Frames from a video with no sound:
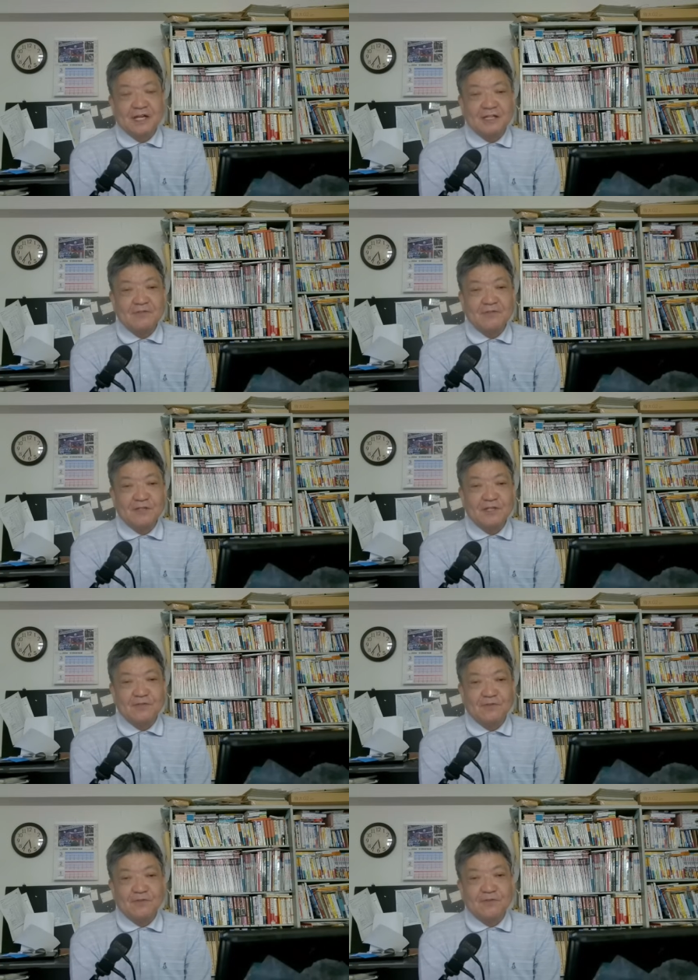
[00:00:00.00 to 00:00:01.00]
あの時
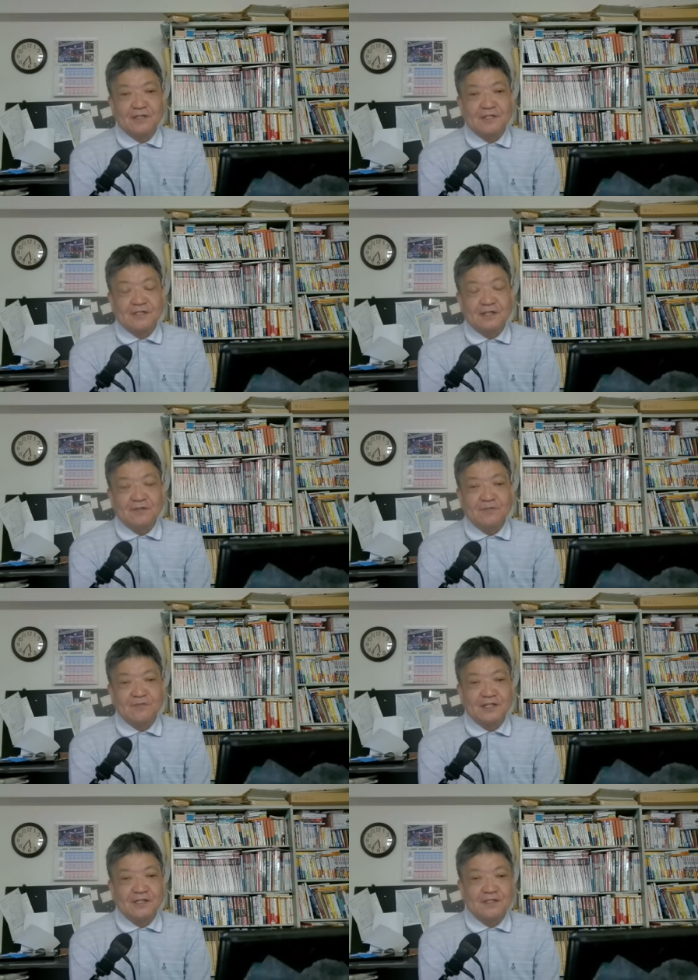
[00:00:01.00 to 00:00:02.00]
のですね日
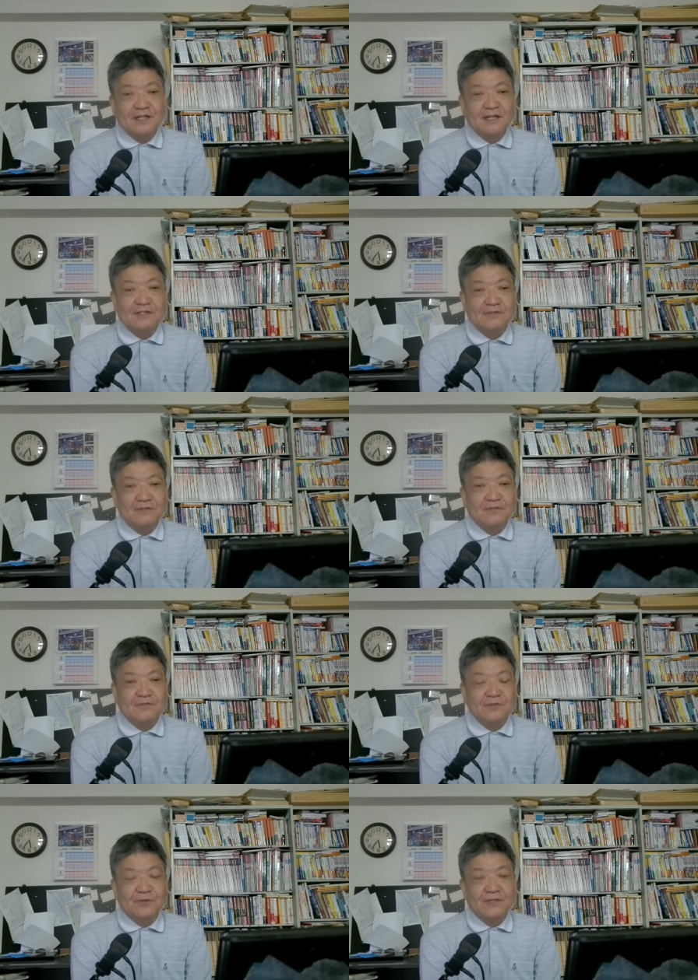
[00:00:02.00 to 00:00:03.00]
本全体
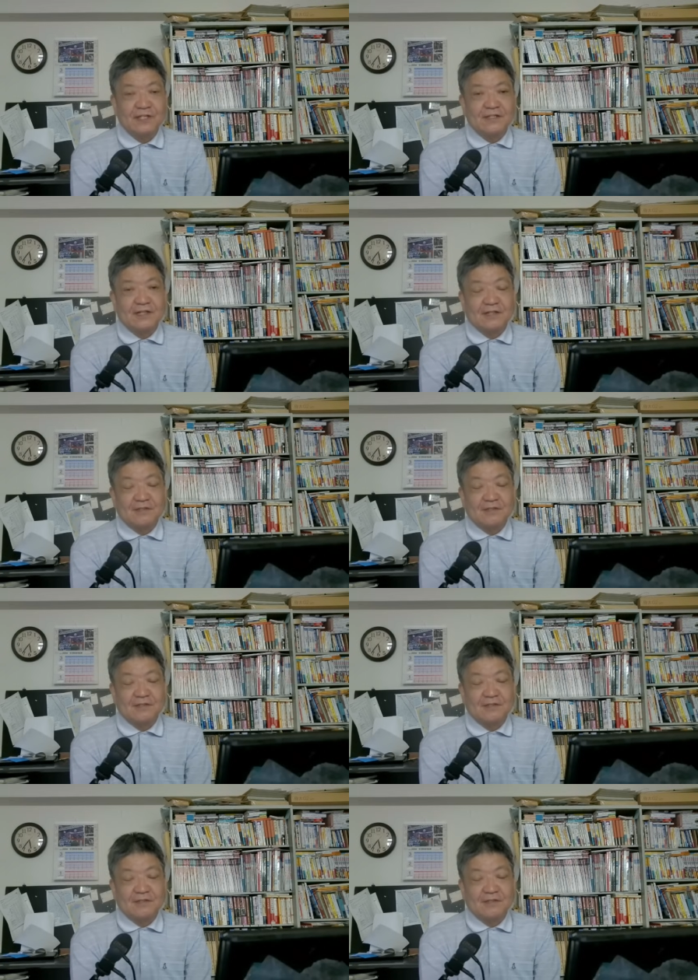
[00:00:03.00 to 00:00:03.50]
の不良債権